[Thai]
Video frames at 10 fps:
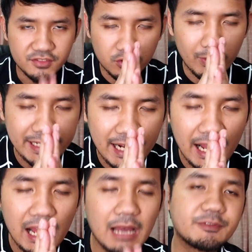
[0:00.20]
สวัสดีค
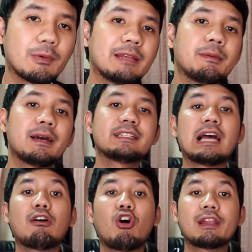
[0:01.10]
รับ สวัสดีเพื่อนๆ
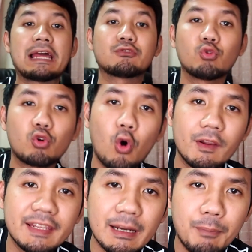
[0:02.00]
ชาวคอหนังทุกคน
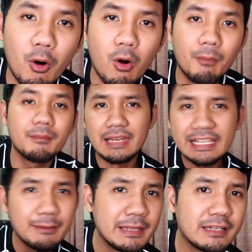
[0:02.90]
นะครับผม และ
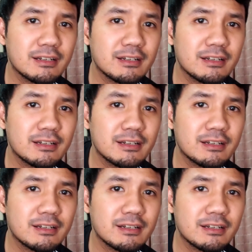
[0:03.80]
คลิปนี้คื